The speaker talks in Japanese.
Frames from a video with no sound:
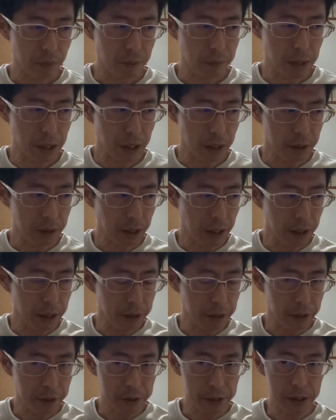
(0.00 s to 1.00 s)
まあ、
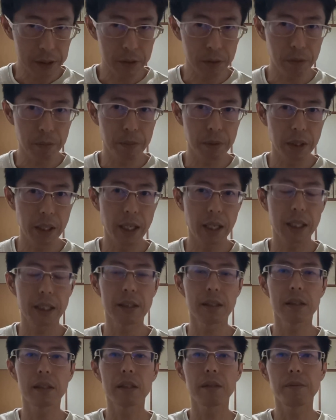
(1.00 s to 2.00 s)
エネルギーの残存の問題、
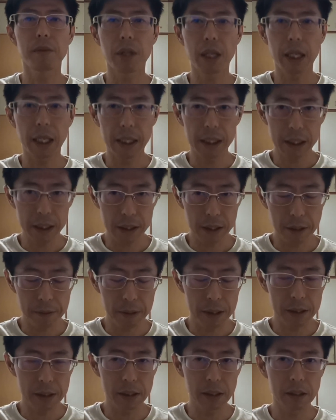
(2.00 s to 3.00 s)
河川水門海意識で
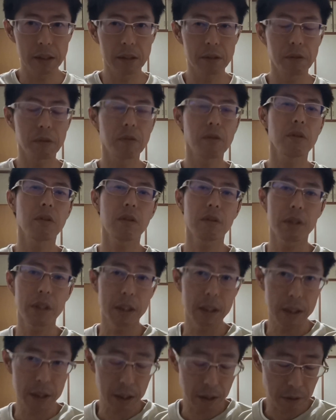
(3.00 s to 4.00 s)
発電、その特許
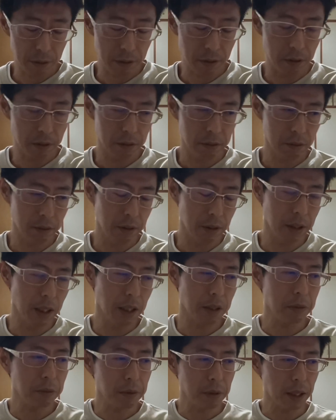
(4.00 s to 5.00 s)
申請料、
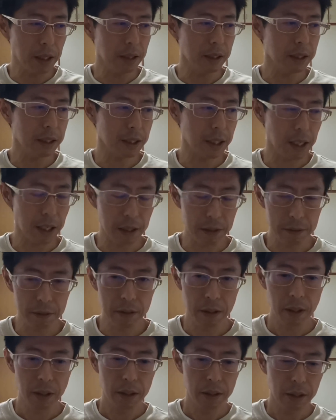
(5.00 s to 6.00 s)
などの話がある
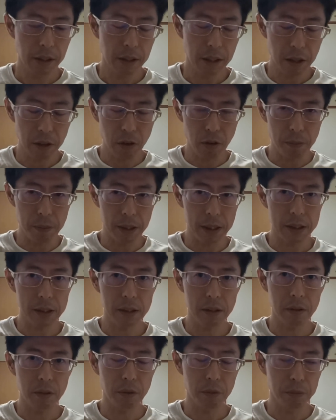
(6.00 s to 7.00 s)

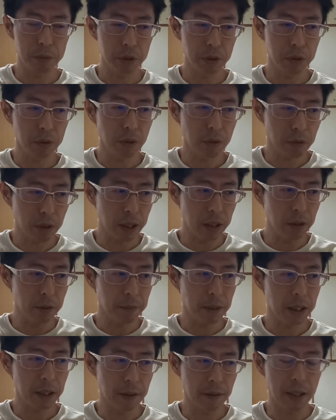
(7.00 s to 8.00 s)
2.5%分の
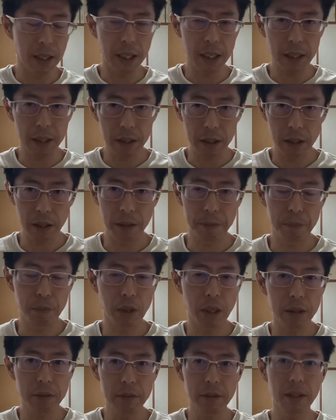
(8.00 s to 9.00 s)
ファイドマネーを払って
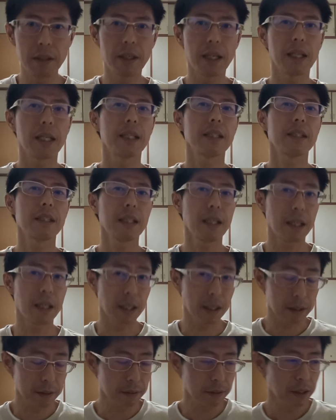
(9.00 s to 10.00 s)
もらうっていう話が
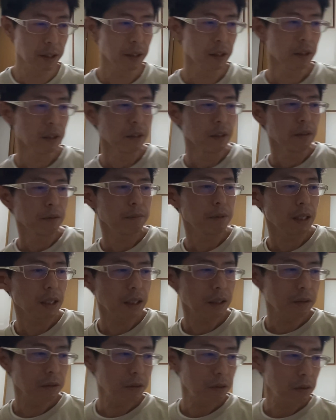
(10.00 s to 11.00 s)
ある、ま
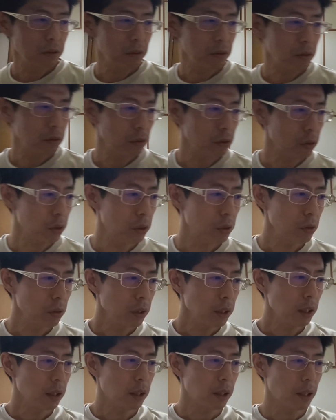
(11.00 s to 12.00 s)
あ、あのそう
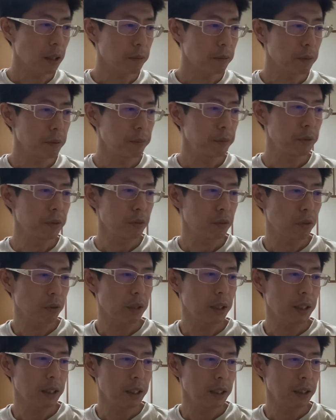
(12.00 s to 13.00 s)
いった部分と
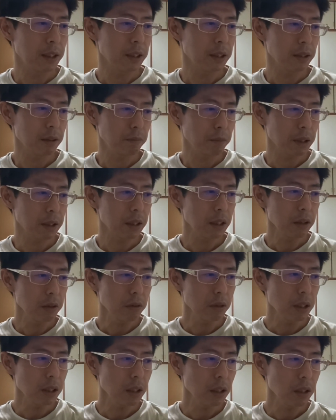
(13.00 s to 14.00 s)
かで、まあ、最
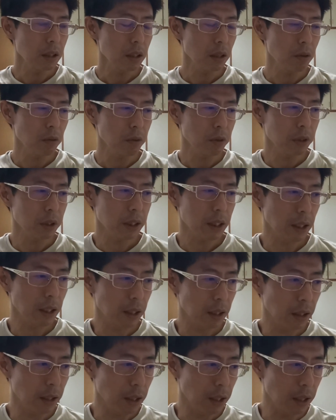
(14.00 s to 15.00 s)
終的に今日の試合、
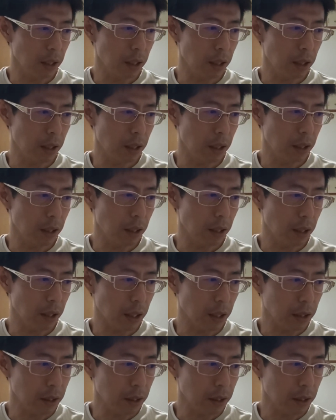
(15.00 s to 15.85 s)
えー、